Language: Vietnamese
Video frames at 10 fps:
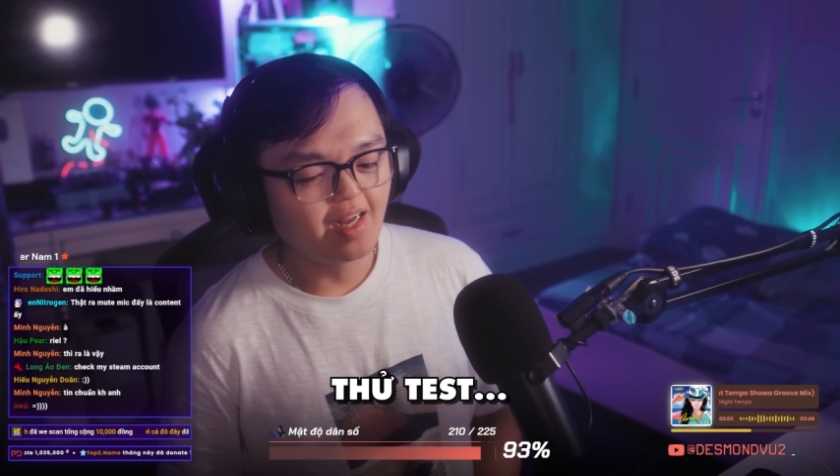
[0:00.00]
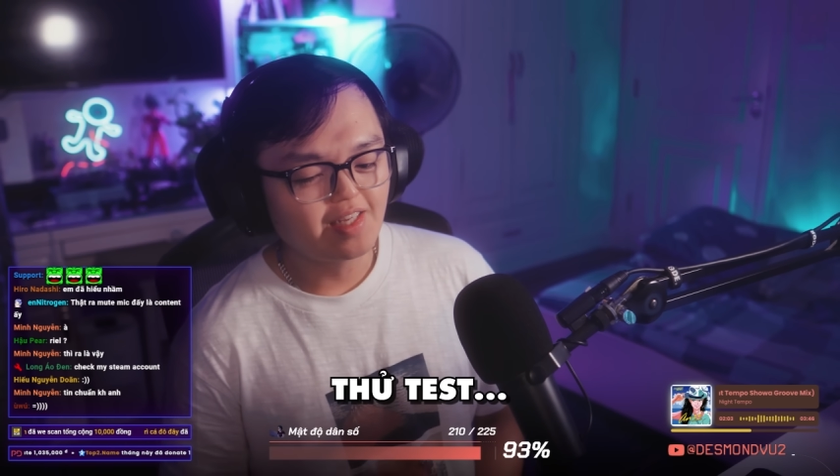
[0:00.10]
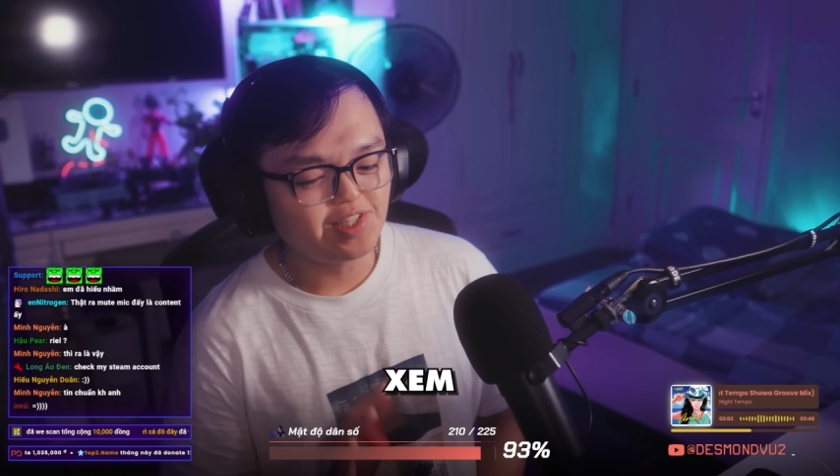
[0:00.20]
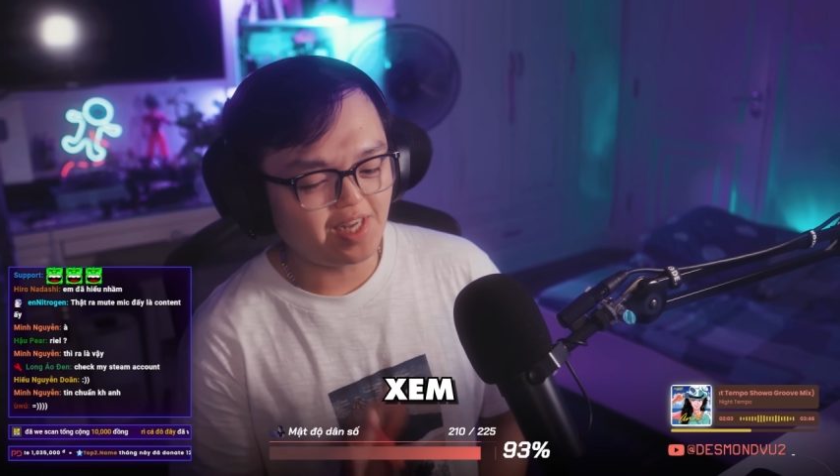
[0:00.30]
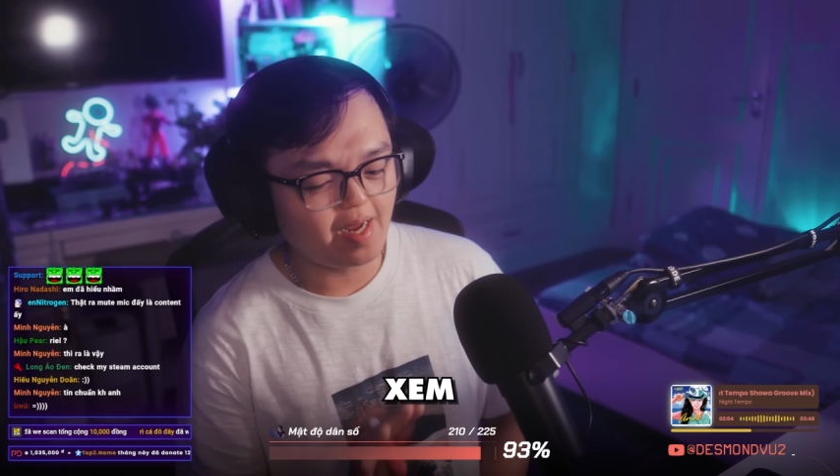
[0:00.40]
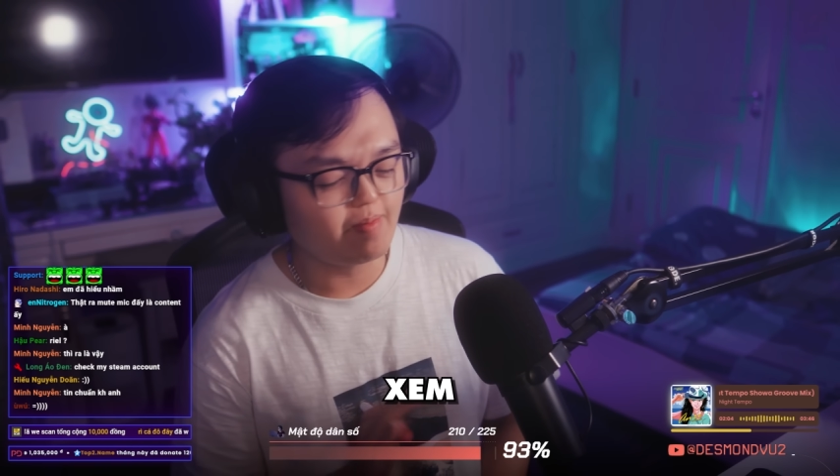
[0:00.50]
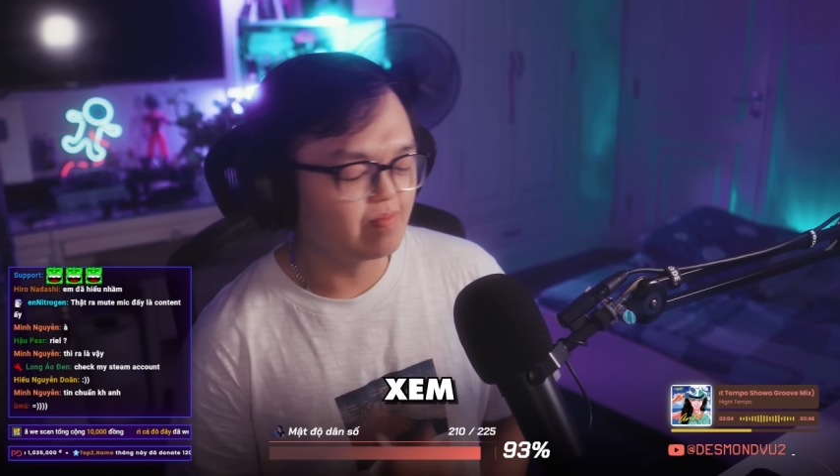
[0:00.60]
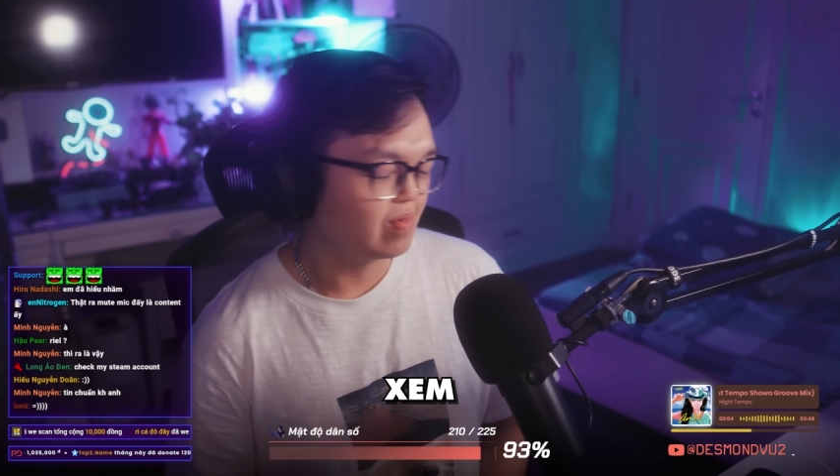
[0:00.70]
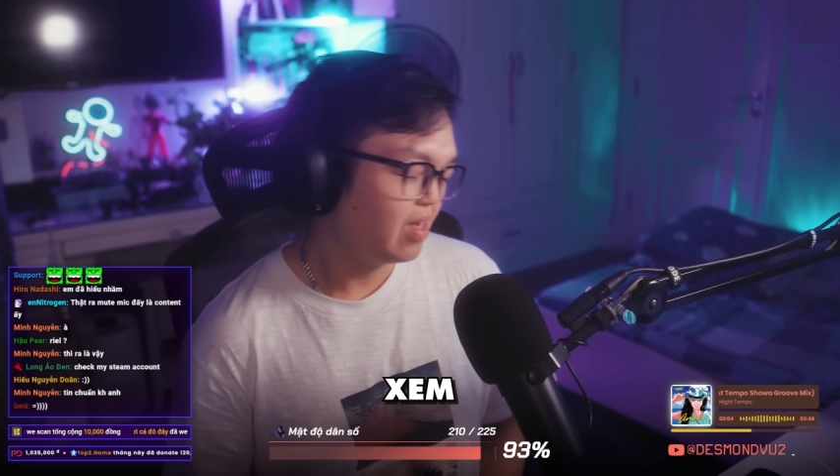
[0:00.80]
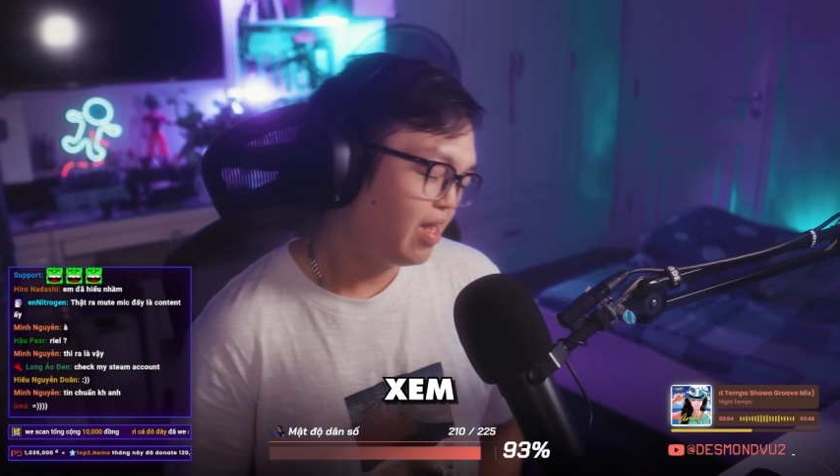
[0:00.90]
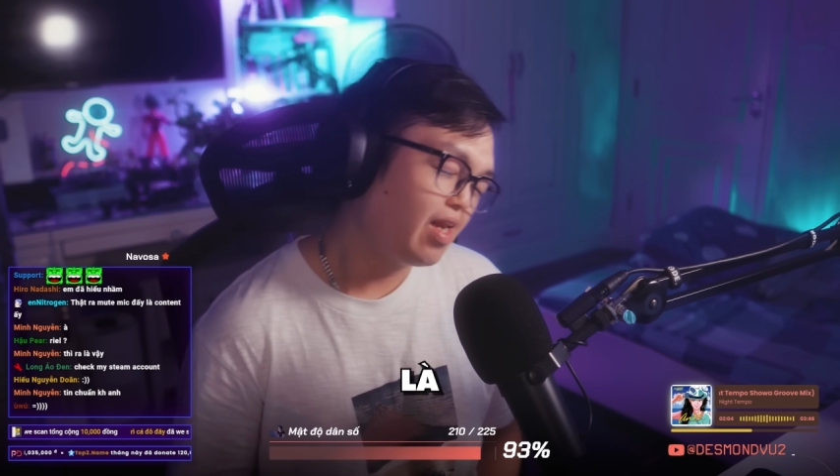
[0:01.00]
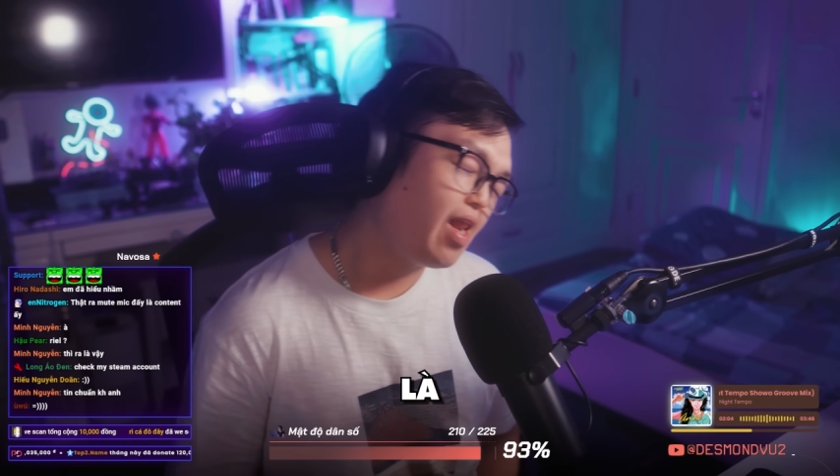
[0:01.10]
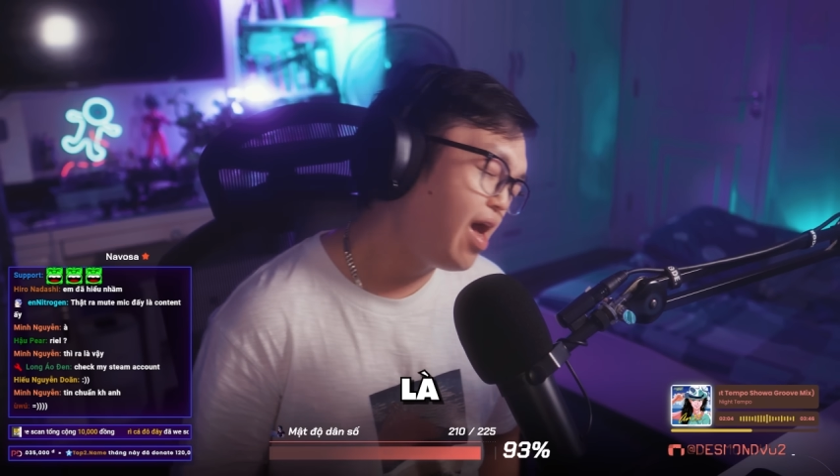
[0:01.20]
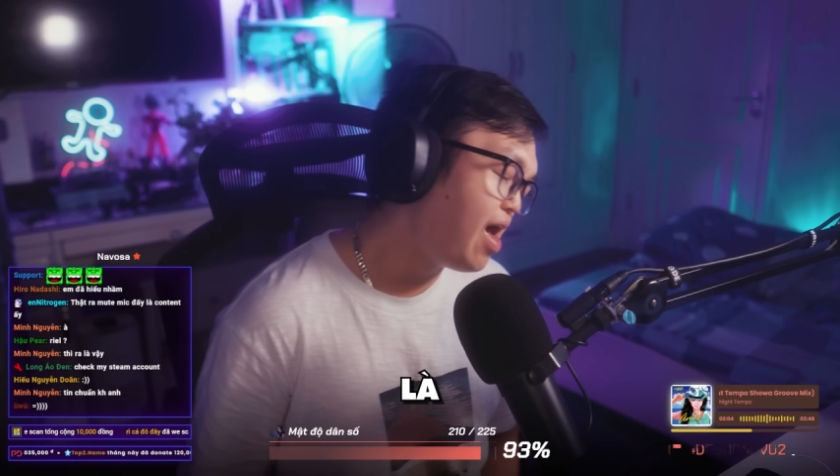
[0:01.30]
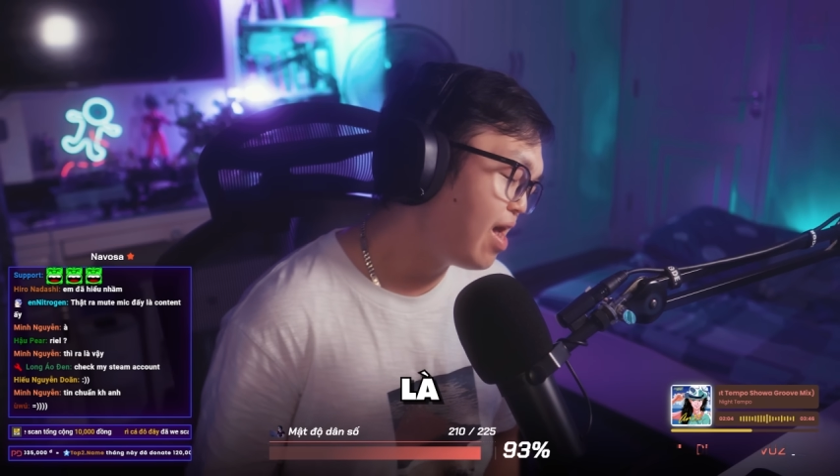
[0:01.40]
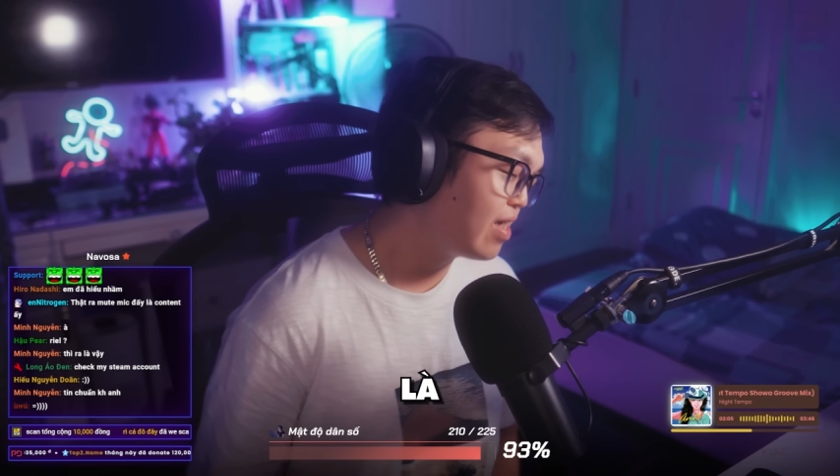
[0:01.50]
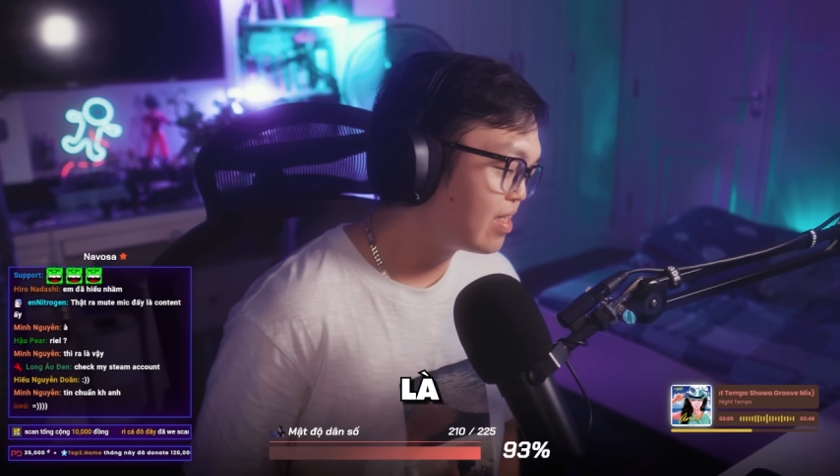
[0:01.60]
xem là